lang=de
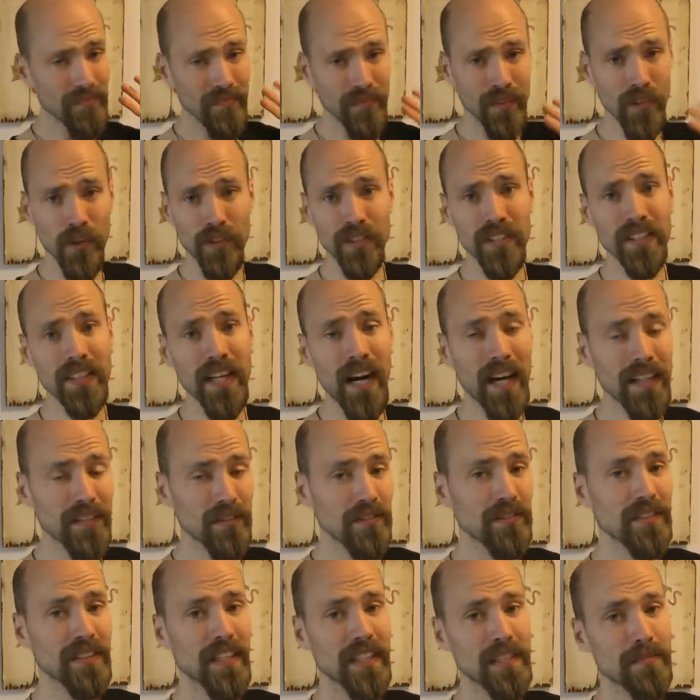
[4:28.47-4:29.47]
noch die Karte
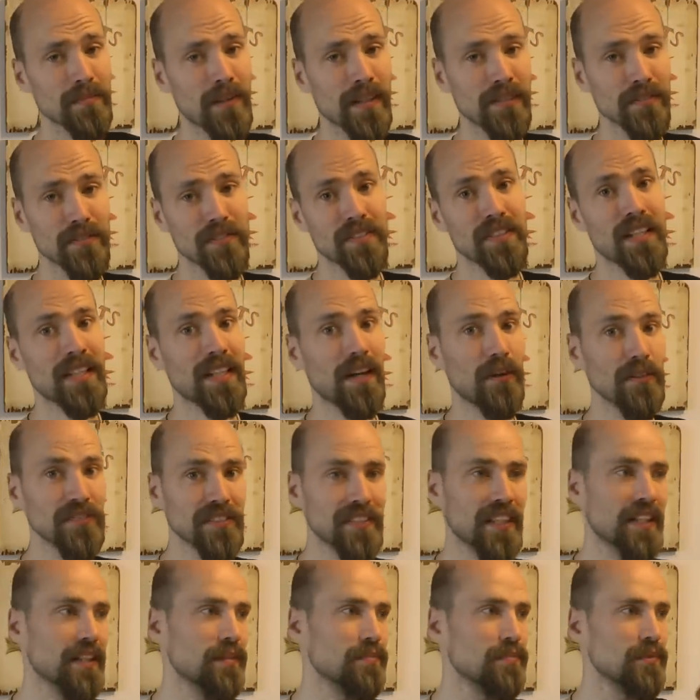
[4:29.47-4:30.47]
uns erstmal sozusagen
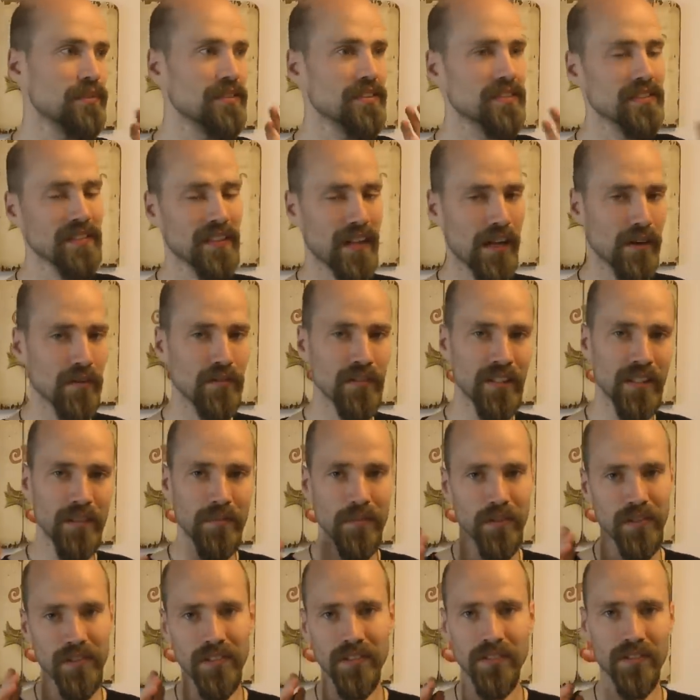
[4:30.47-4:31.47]
ausdenken müssen, kalkulieren
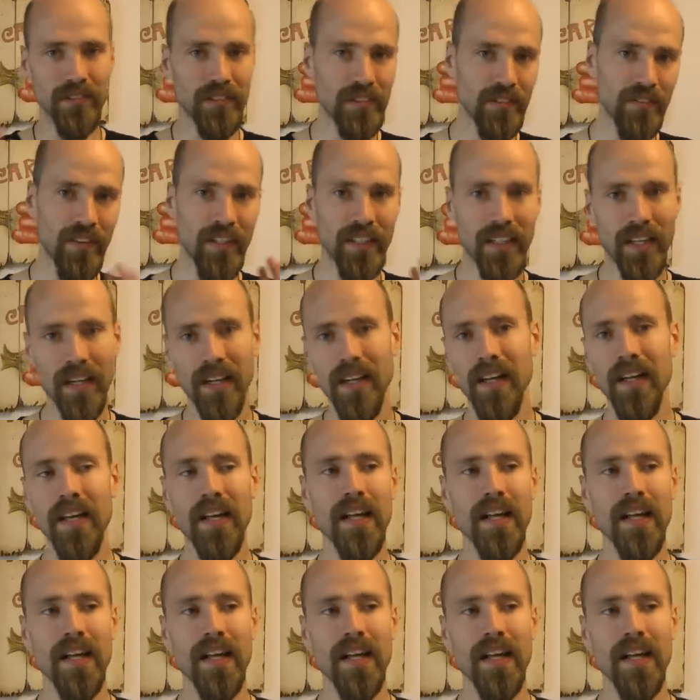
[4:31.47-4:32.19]
müssen und so weiter,